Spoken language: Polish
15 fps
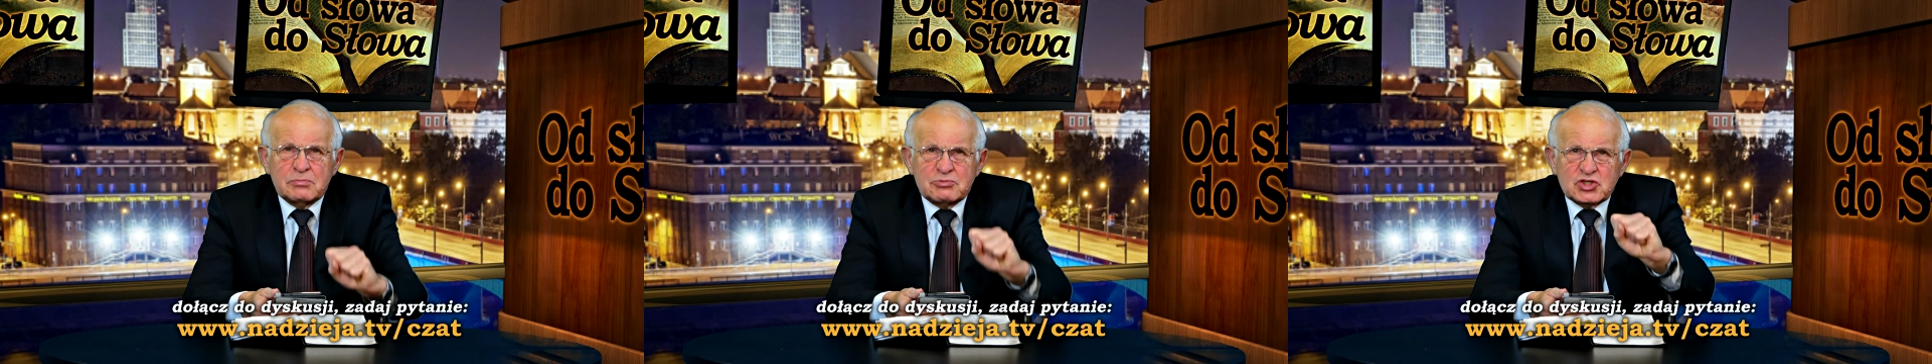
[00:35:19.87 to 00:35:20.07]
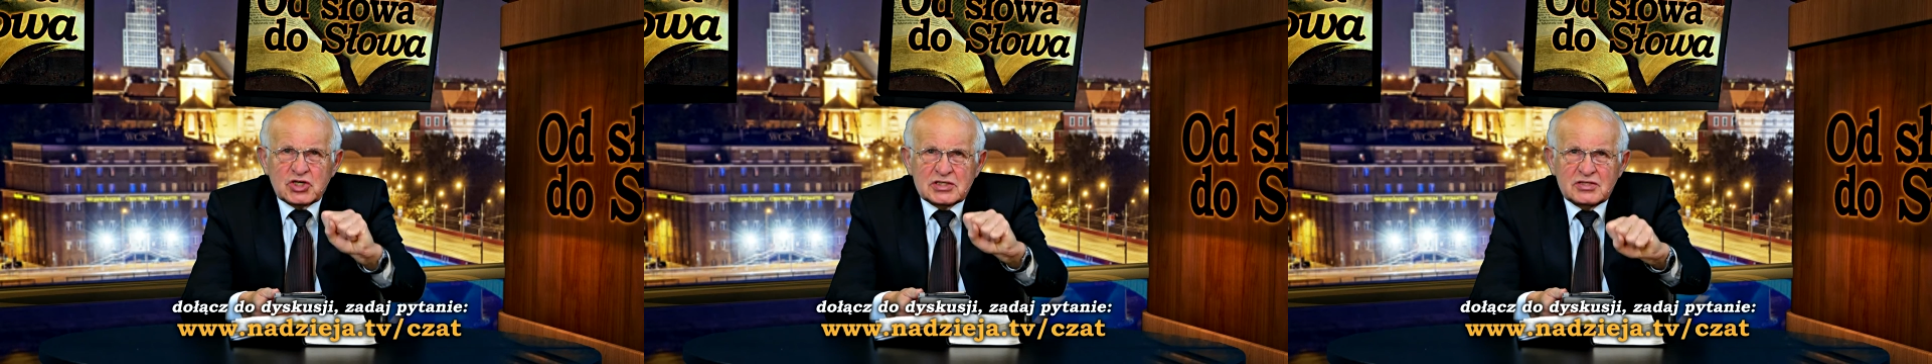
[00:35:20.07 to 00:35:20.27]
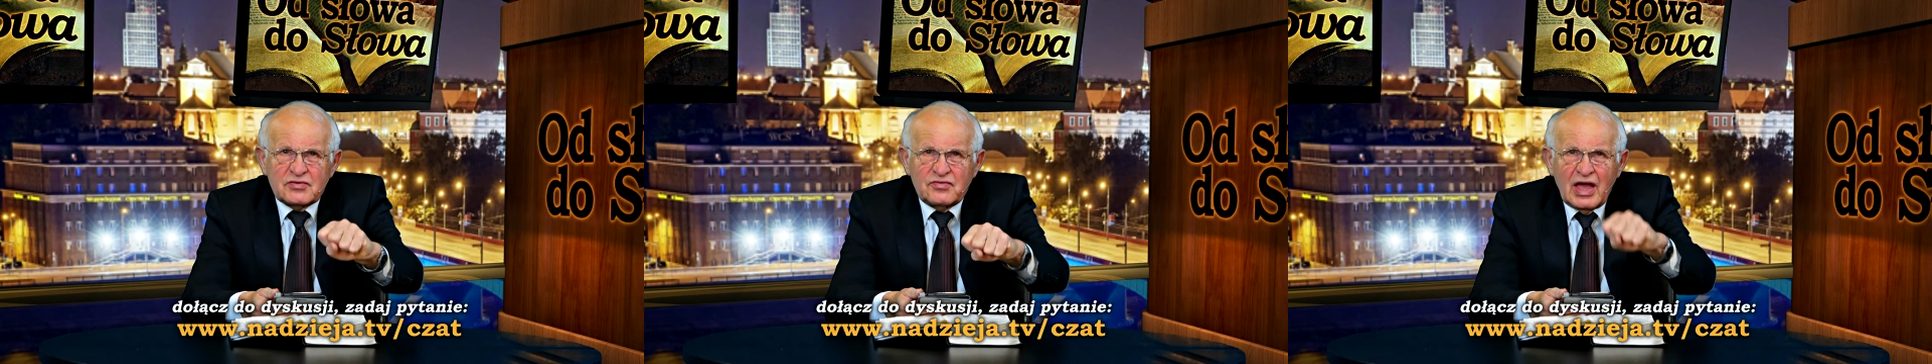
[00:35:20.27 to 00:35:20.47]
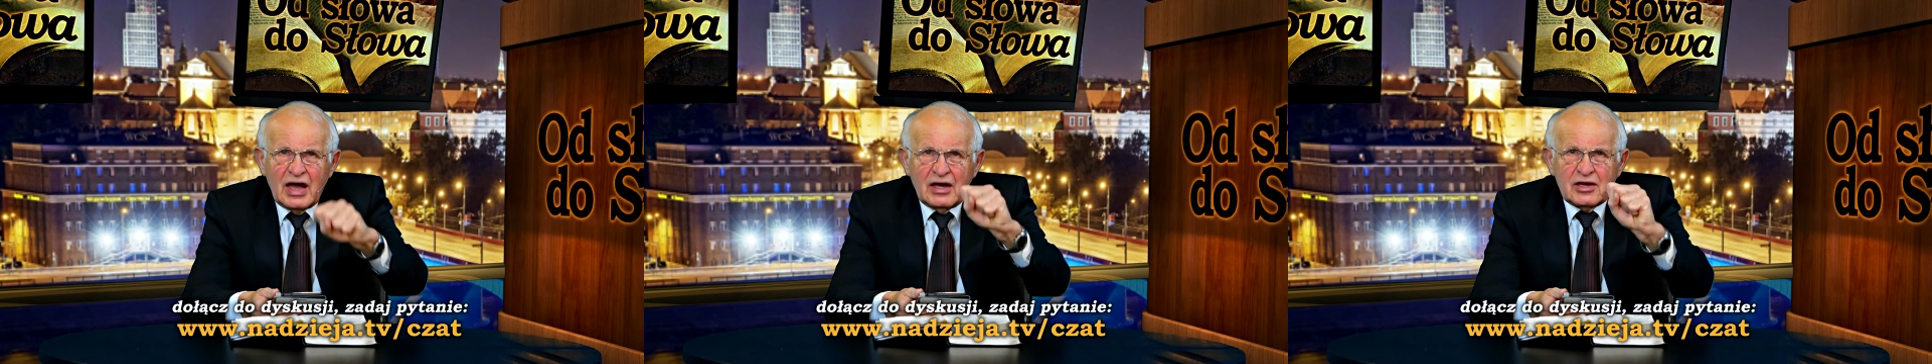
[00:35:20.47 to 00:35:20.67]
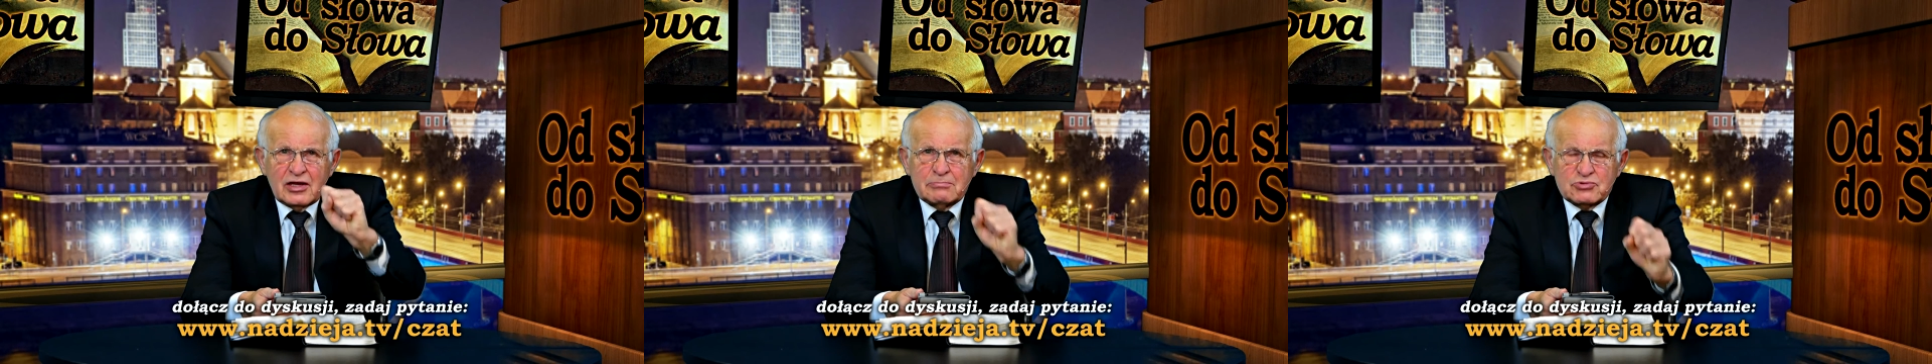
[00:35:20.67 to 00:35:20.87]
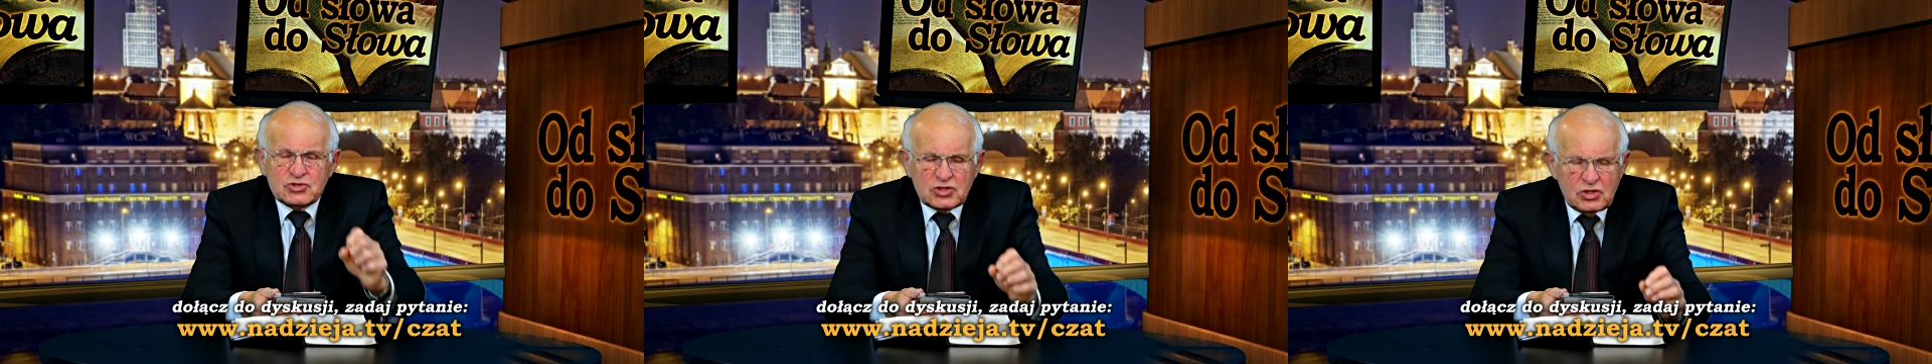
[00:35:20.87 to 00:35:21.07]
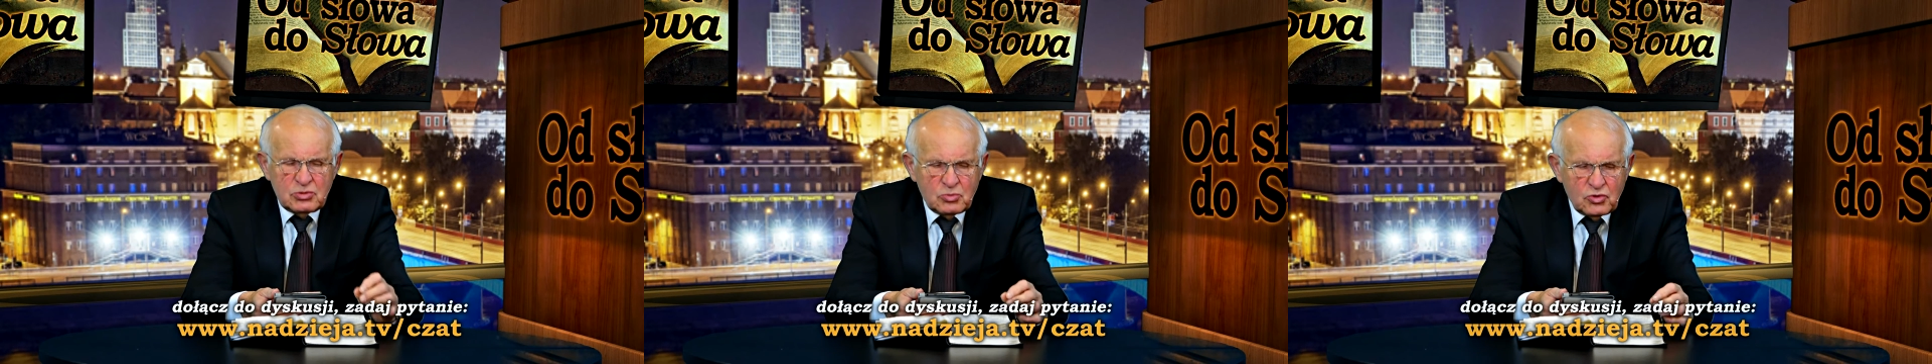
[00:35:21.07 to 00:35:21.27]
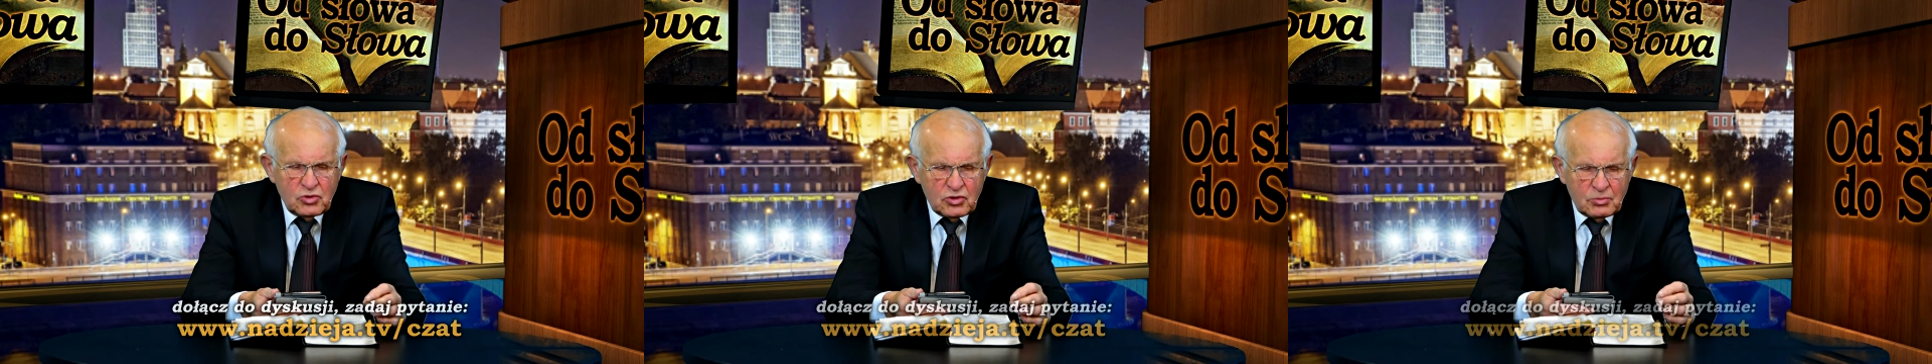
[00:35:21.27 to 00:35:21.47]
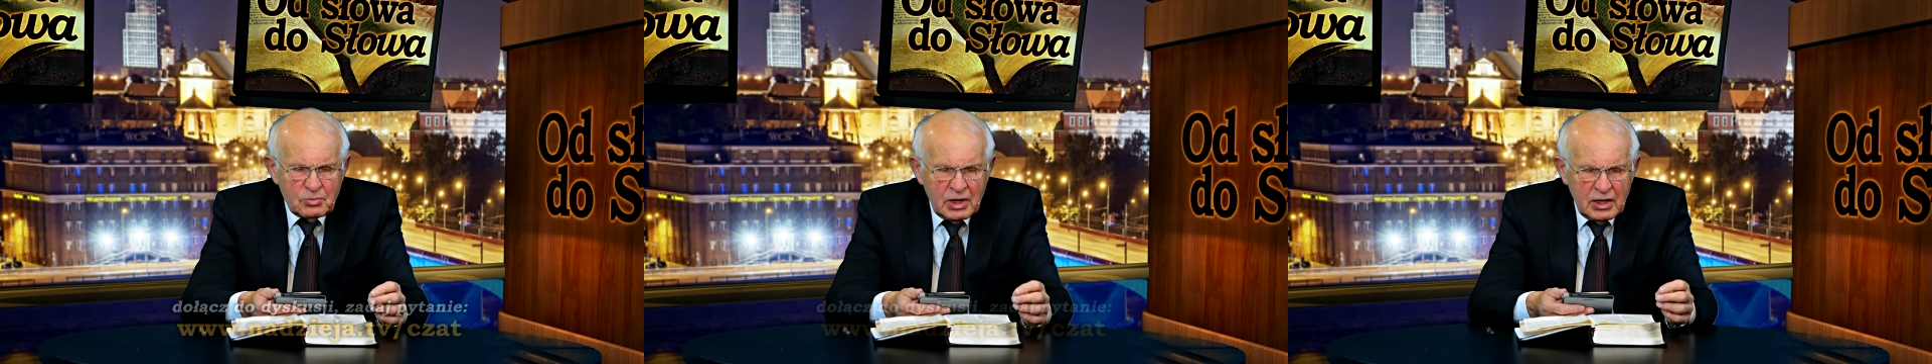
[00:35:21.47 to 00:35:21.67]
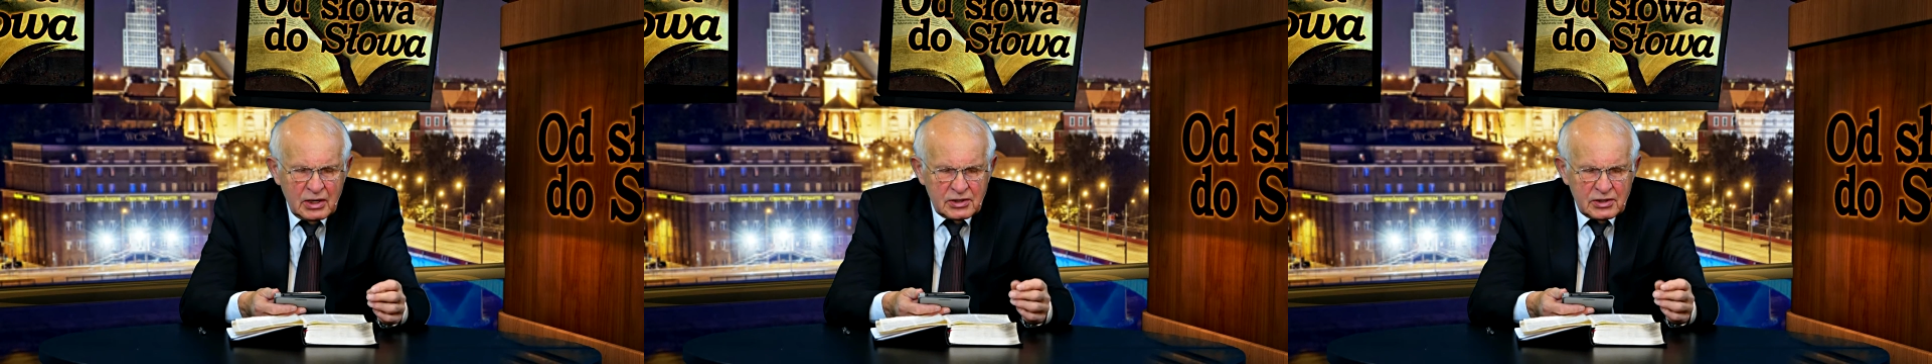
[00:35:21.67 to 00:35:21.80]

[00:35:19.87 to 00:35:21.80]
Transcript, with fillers: przez wiarę przyjmują